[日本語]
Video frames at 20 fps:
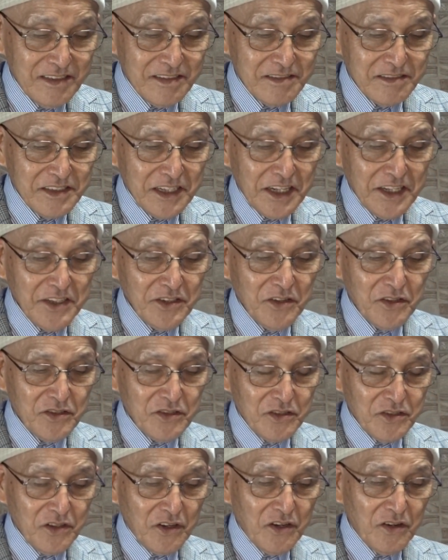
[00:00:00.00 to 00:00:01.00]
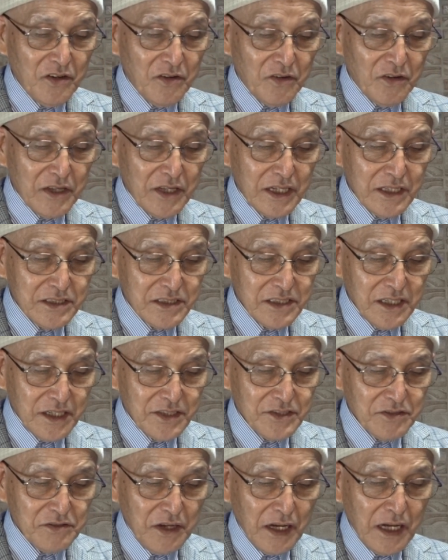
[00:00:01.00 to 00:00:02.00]
上2本の親知
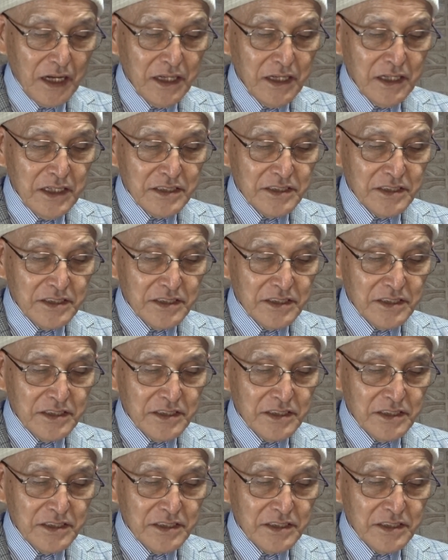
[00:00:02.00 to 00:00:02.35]
らずは